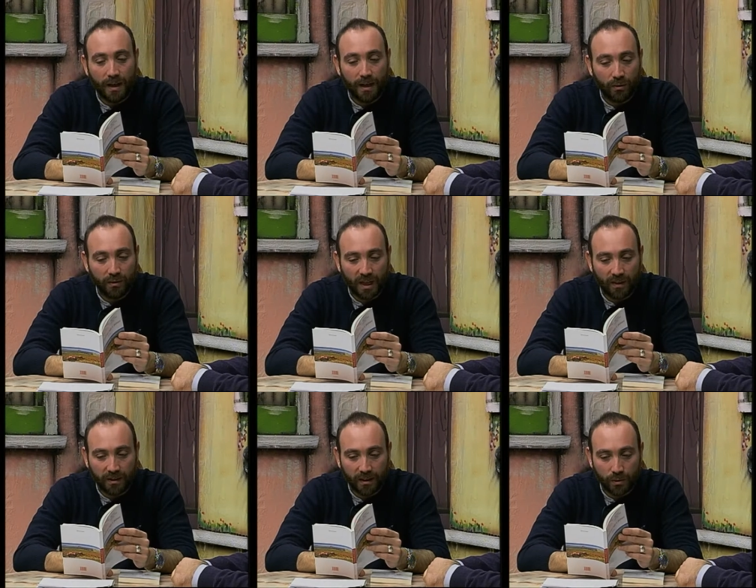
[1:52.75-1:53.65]

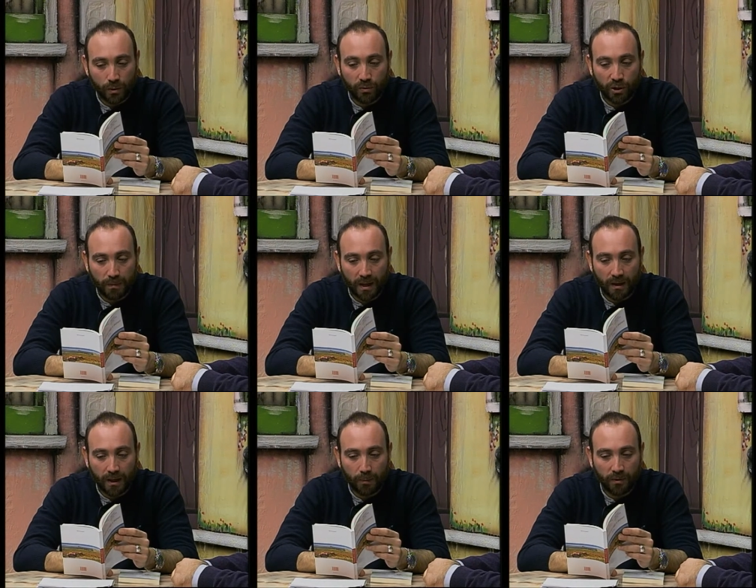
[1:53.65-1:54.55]
inondava della sua luce
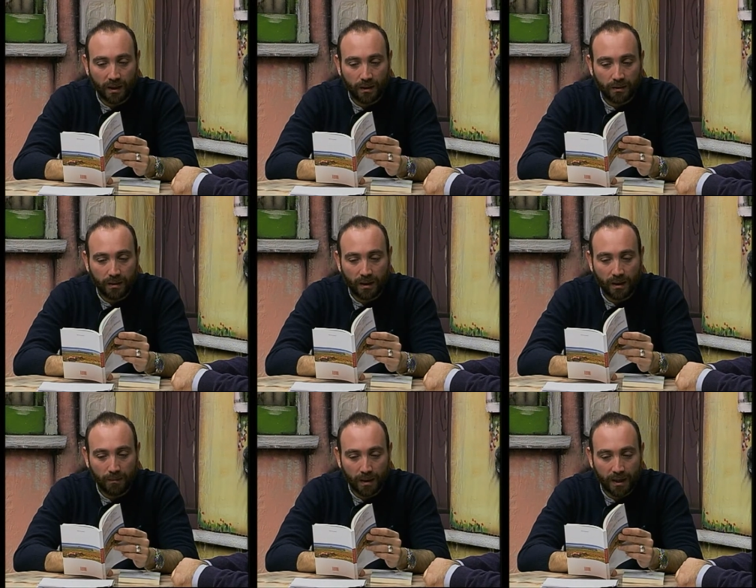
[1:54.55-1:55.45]
bianca e potente
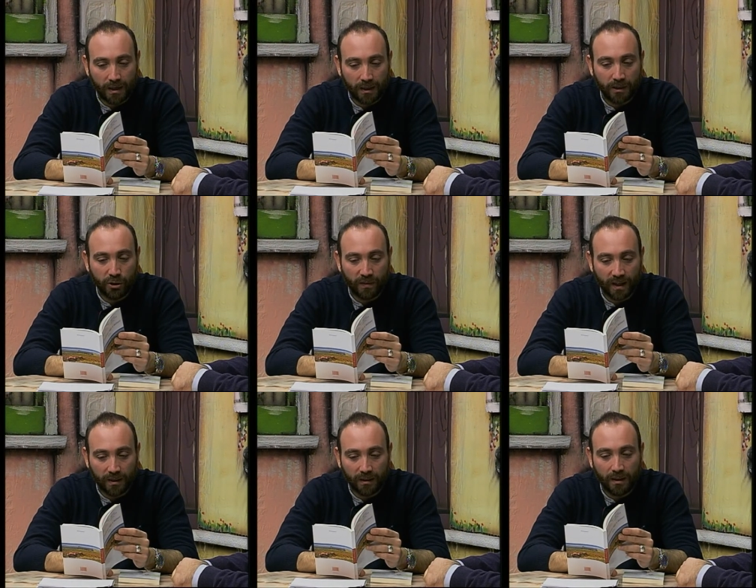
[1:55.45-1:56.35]
il mare
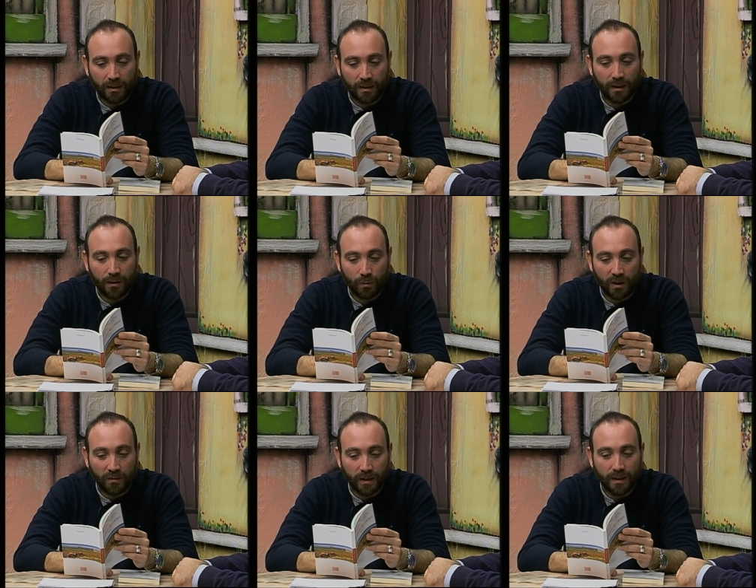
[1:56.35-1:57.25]
grigio-verde delle eterne
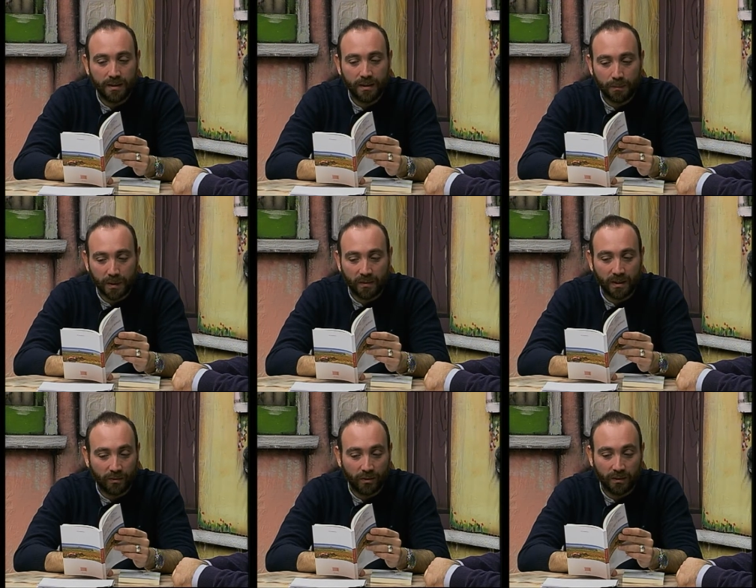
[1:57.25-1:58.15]
ulivi che si apriva
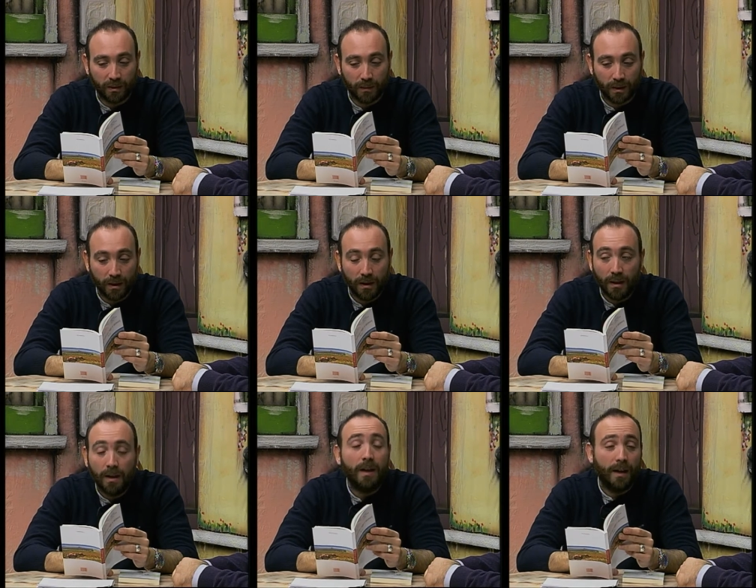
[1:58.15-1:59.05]
di fronte a me.
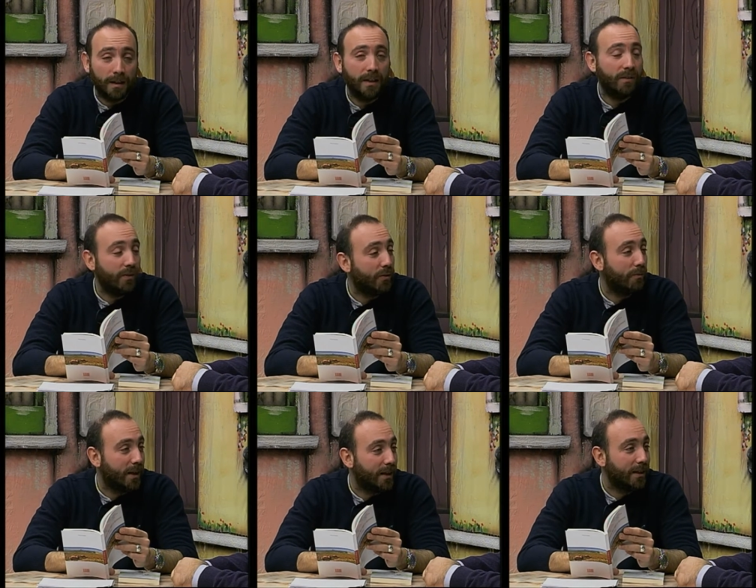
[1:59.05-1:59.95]
Ed è davvero un
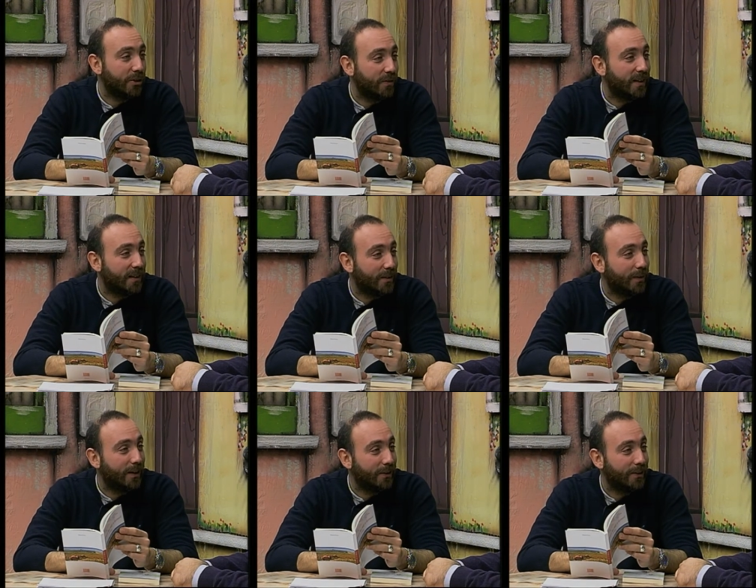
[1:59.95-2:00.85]
mare grigio-verde
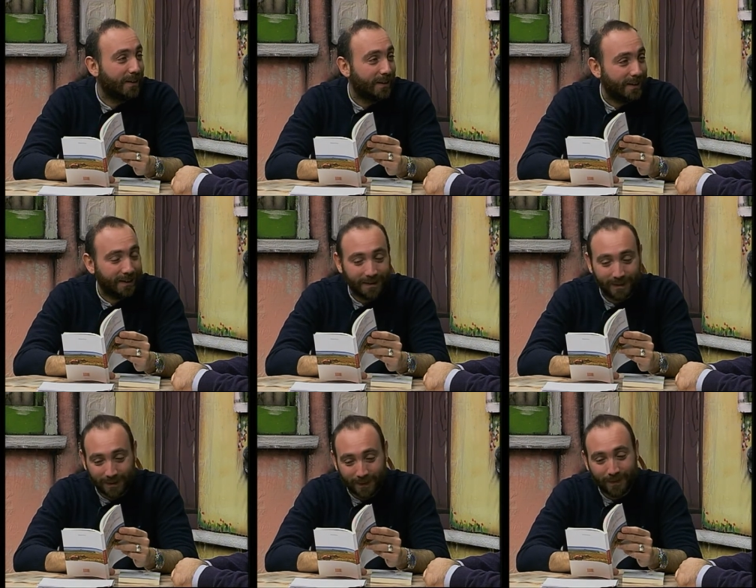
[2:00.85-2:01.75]
quello. Beh, chiunque
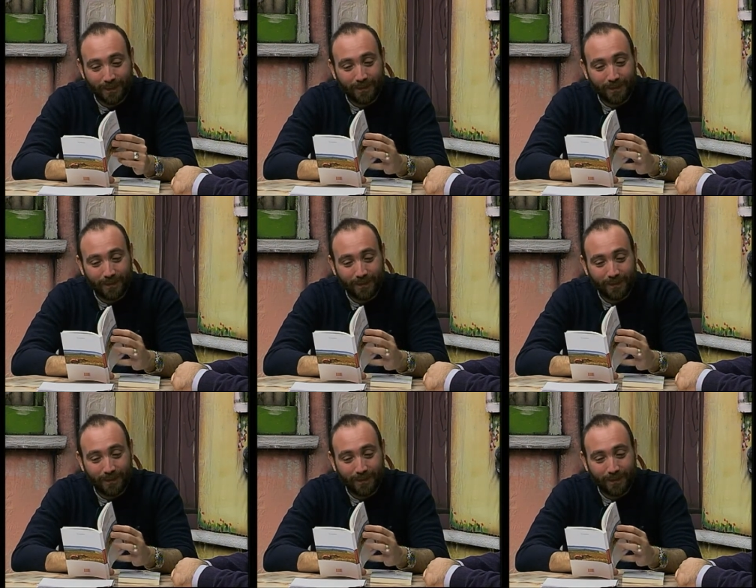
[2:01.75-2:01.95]
conosca un po'